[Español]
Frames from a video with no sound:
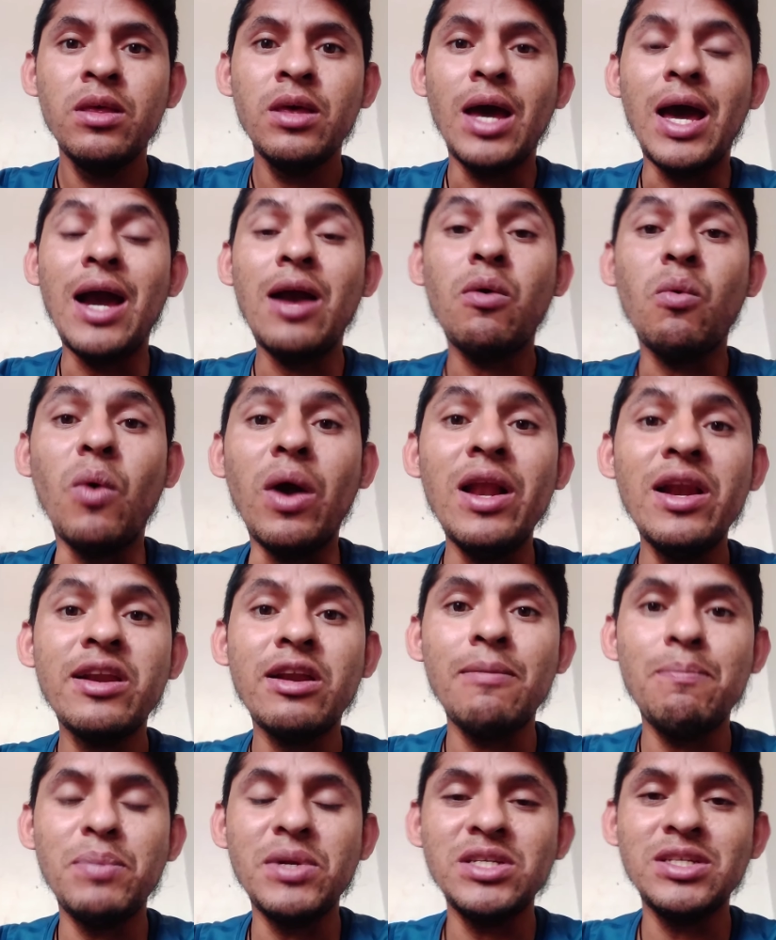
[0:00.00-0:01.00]
a cual
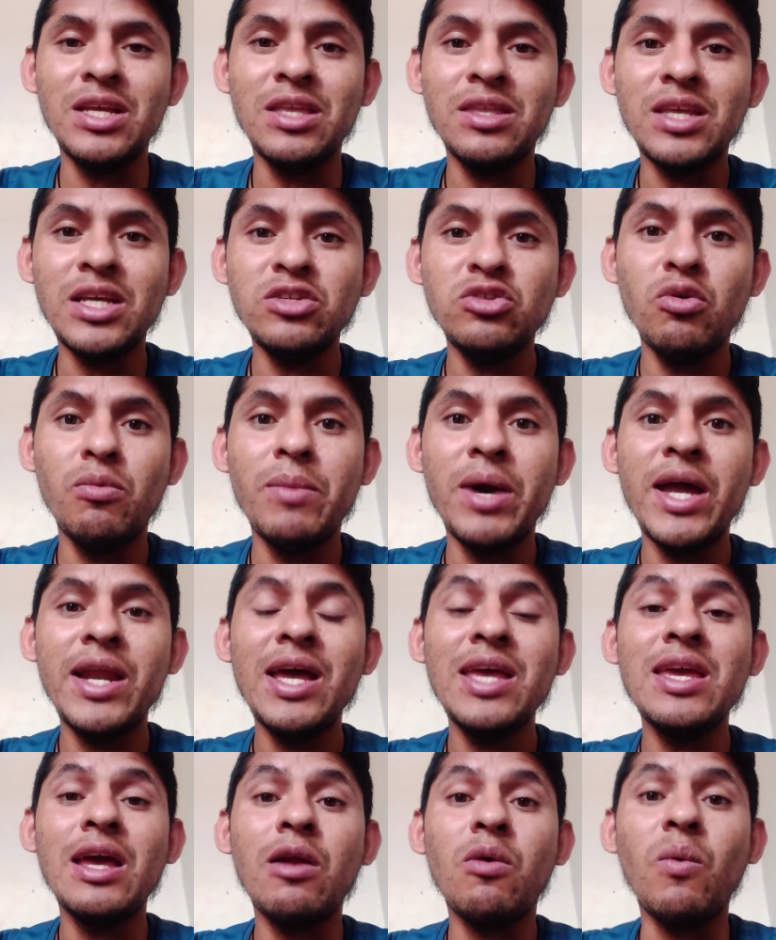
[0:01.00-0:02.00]
representa
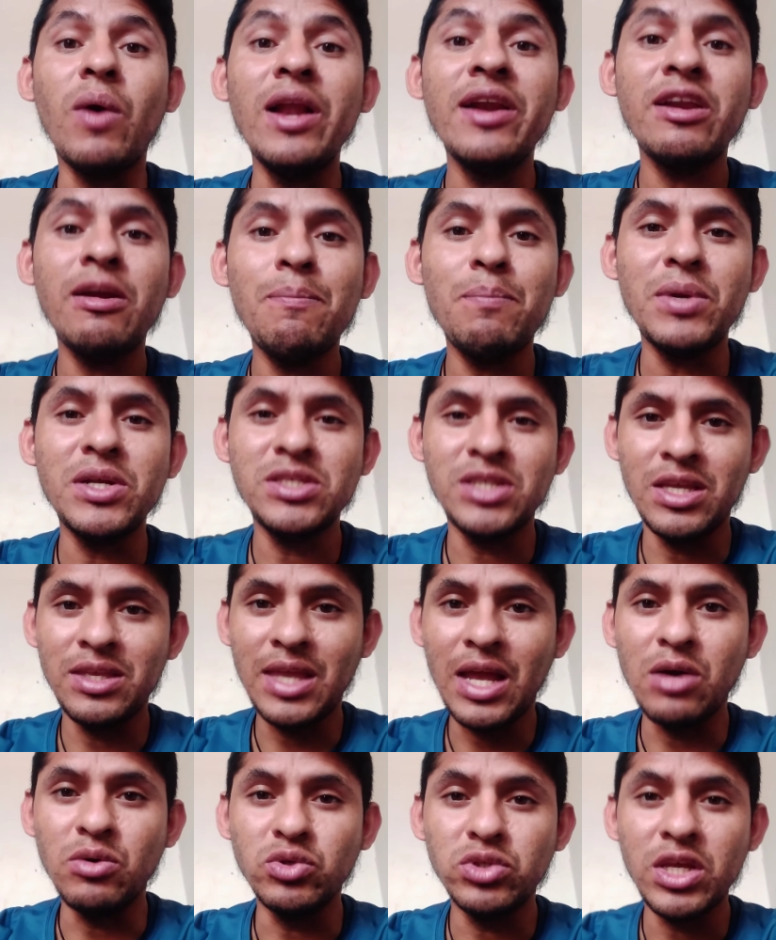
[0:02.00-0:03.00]
Xiomara y al cual
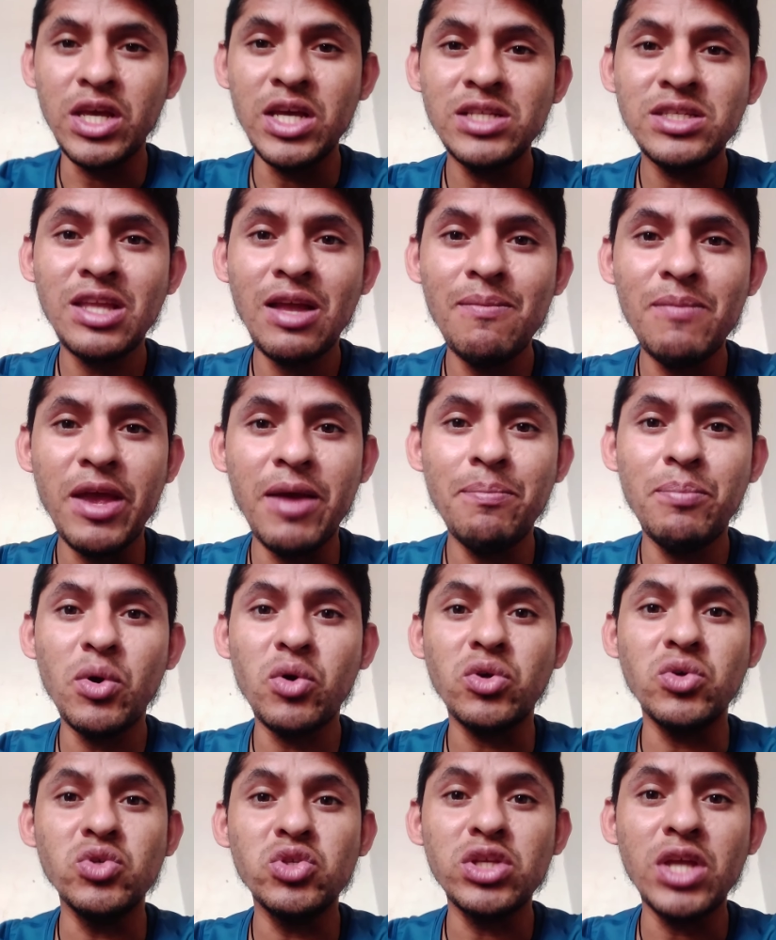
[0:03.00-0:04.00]
representan ustedes también,
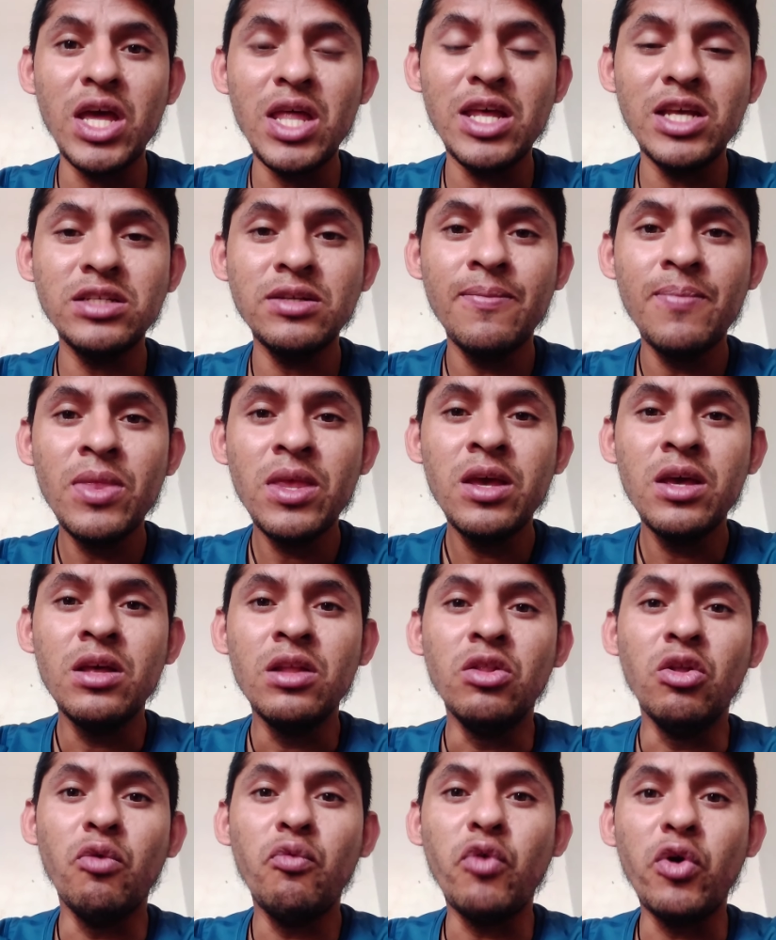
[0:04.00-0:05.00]
porque ustedes
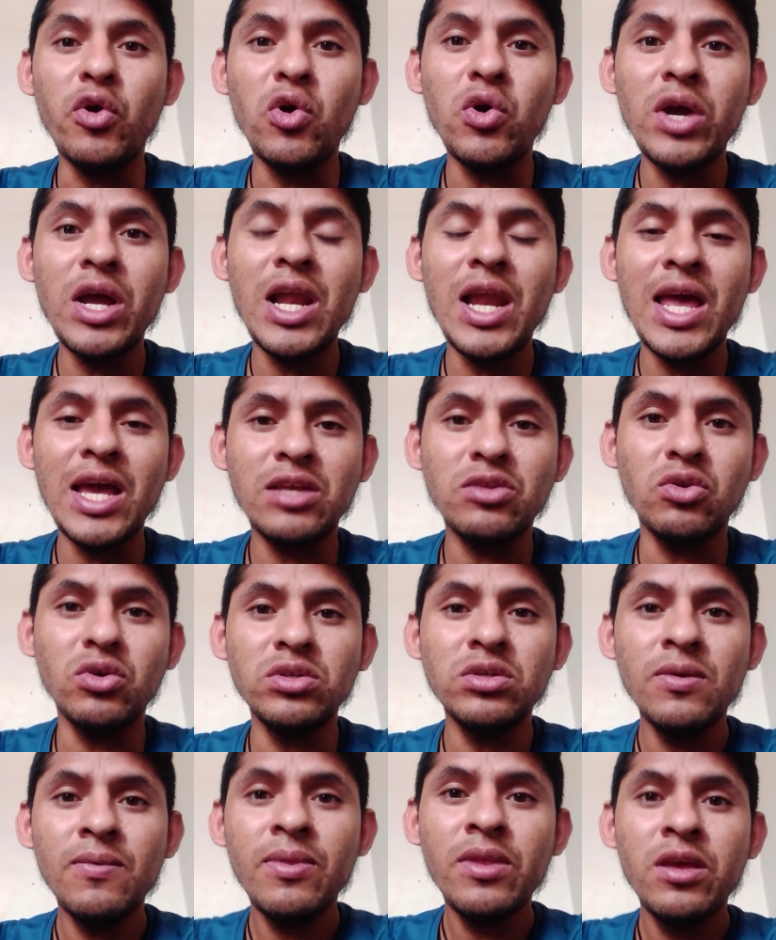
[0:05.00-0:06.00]
no fueron
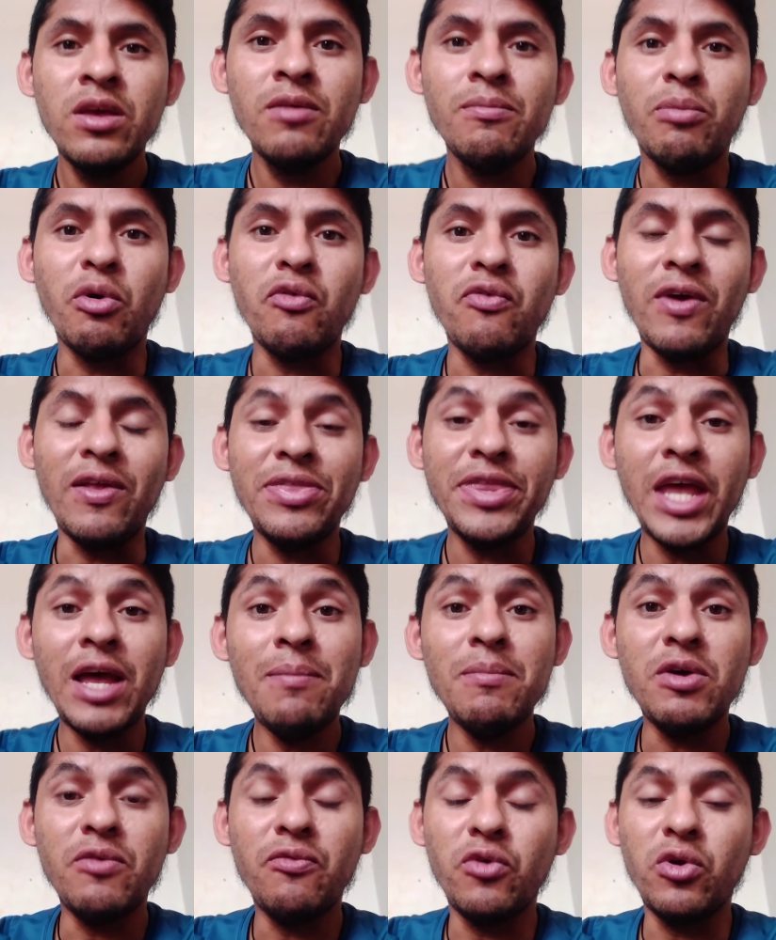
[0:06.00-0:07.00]
electos por
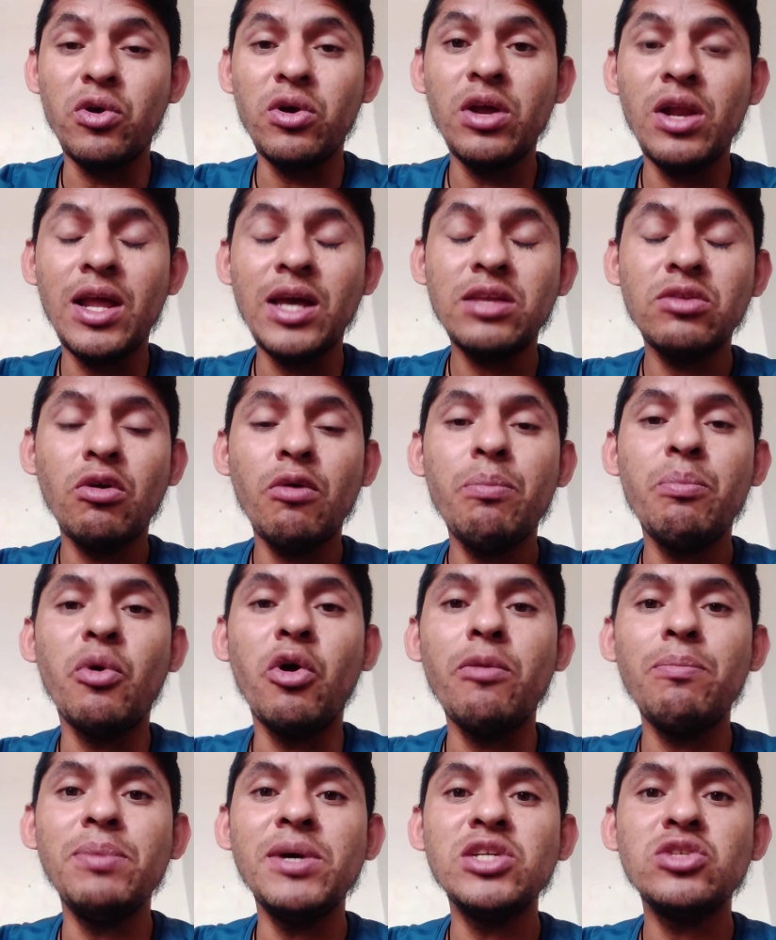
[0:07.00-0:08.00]
fantasma, fueron electos
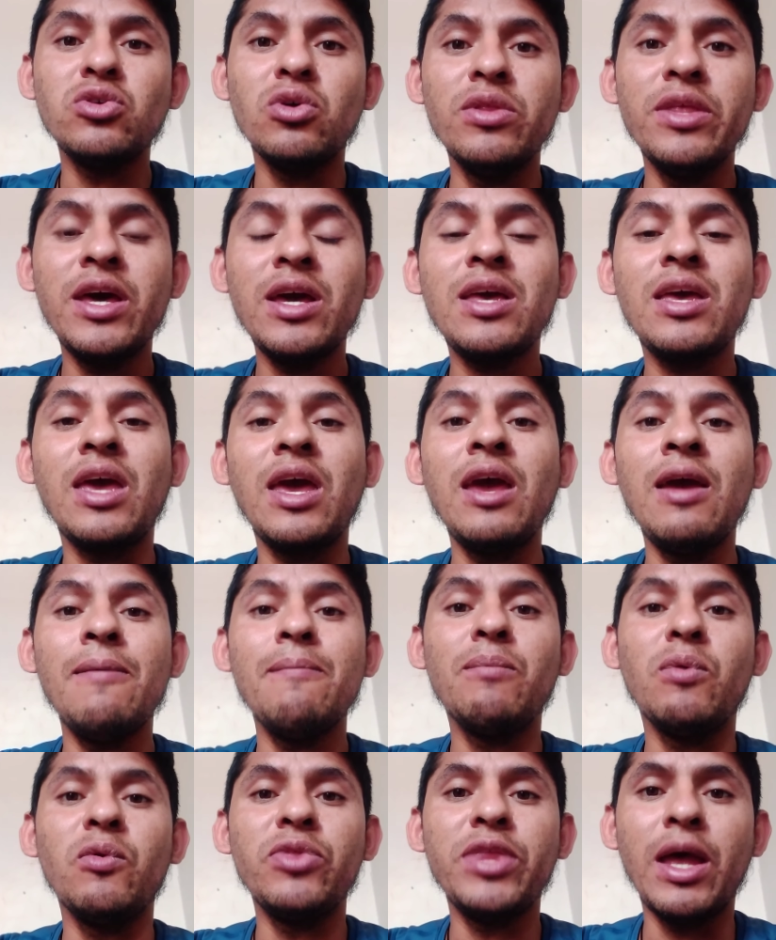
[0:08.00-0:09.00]
por personas que
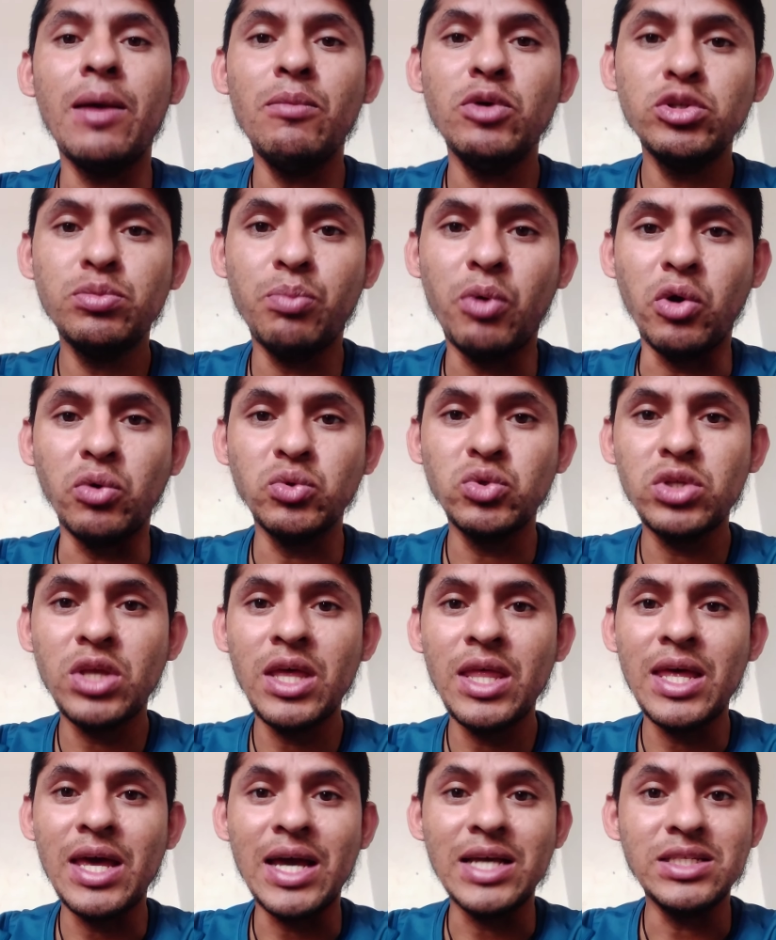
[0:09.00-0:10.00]
votamos por ustedes.